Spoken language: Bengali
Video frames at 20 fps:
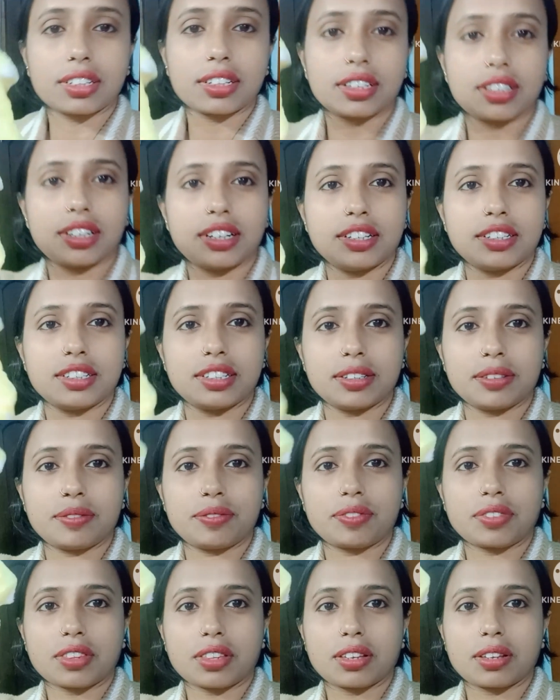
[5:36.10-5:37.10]
এই যে
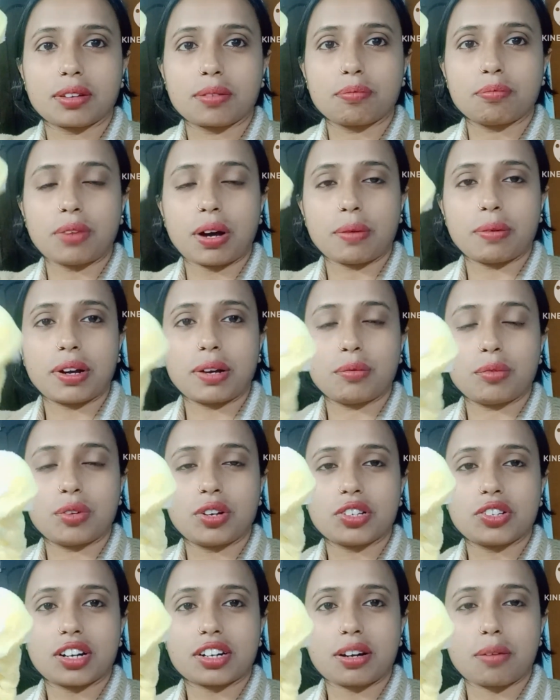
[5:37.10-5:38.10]
বাবাই
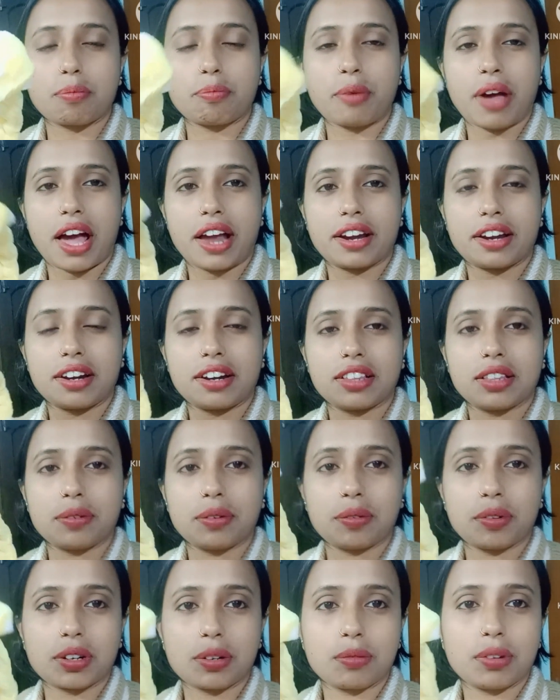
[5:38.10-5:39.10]
বলেছিল একটা ব্যান্ড এনে দেবে
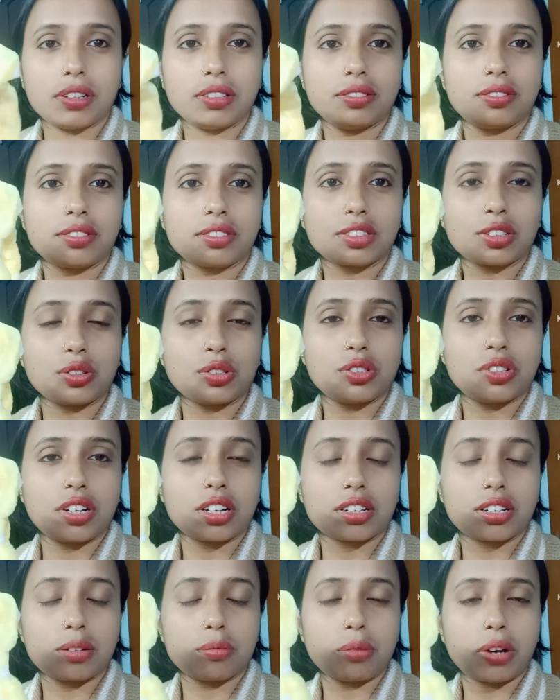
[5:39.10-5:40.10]
আমাকে মা তোর জন্য
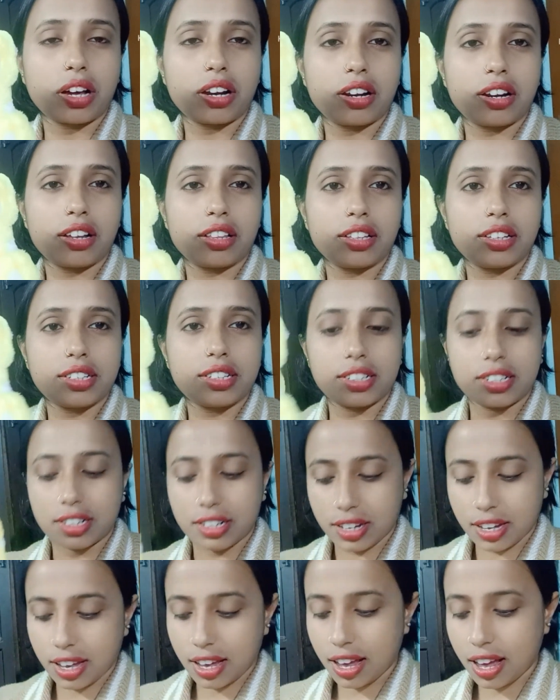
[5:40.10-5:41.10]
একটা ব্যান্ড এনে দিয়েছি
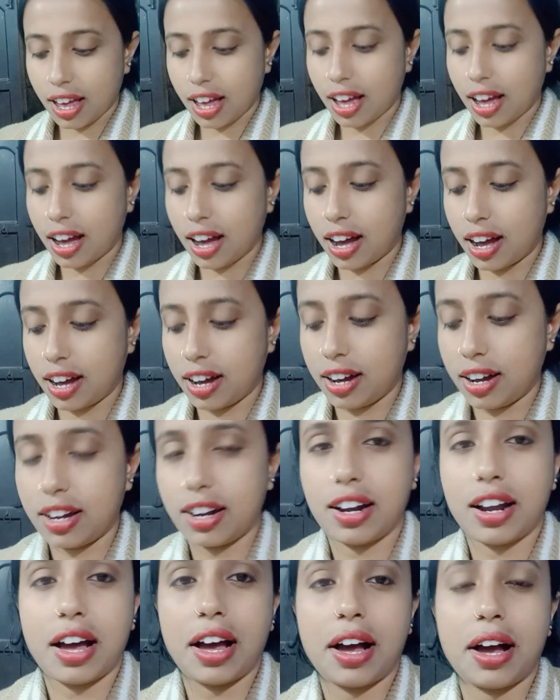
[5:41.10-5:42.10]
আর
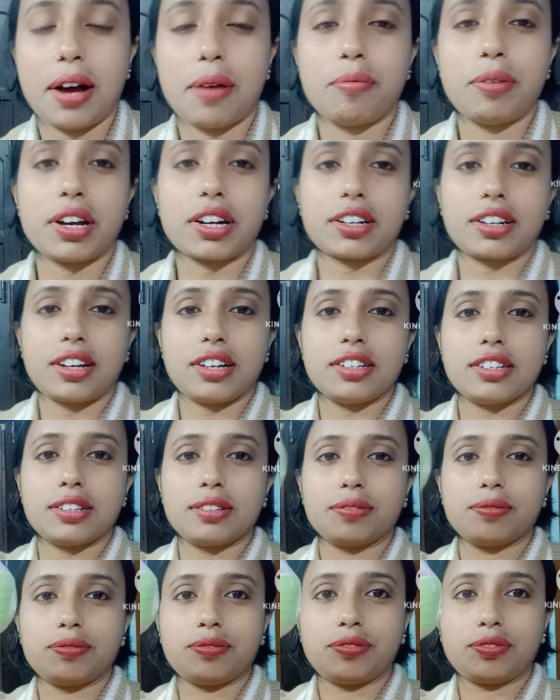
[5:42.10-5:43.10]
আমি একটা এই যে
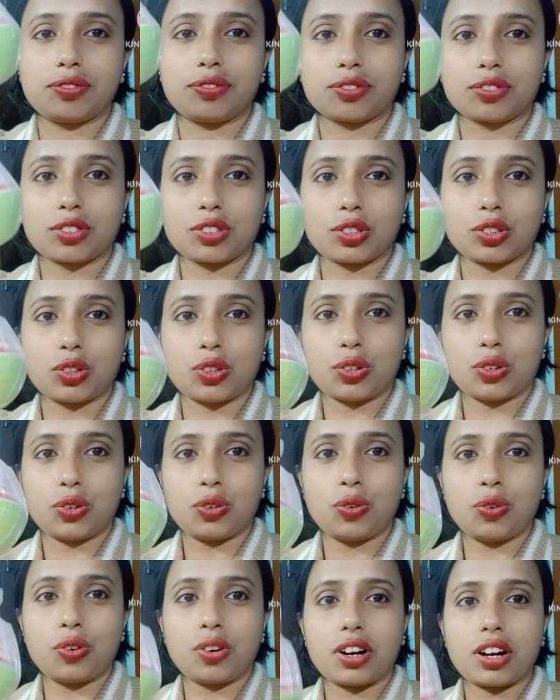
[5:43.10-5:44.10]

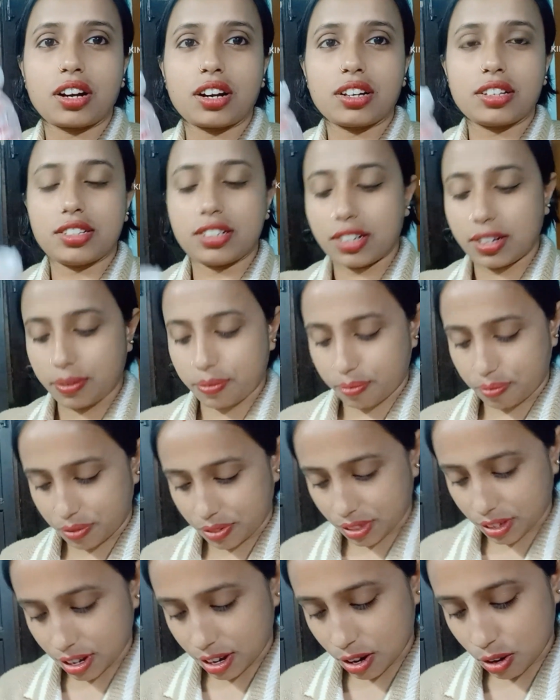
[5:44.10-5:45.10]
নুন রাখার যে
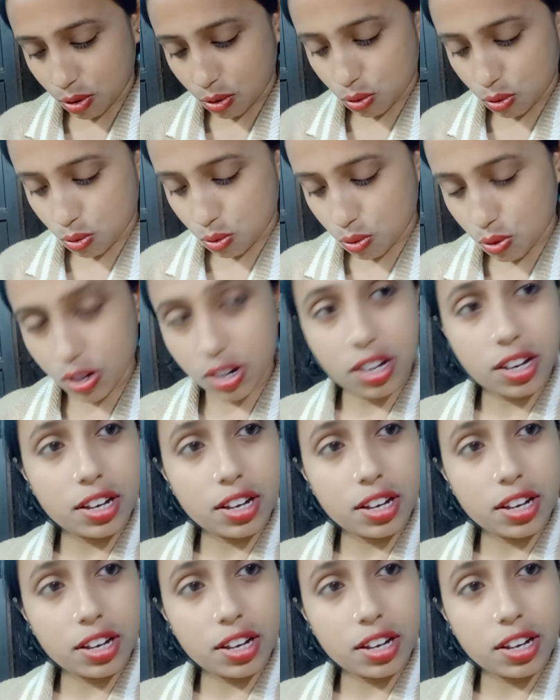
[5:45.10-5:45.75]
দাঁড়াও খুলি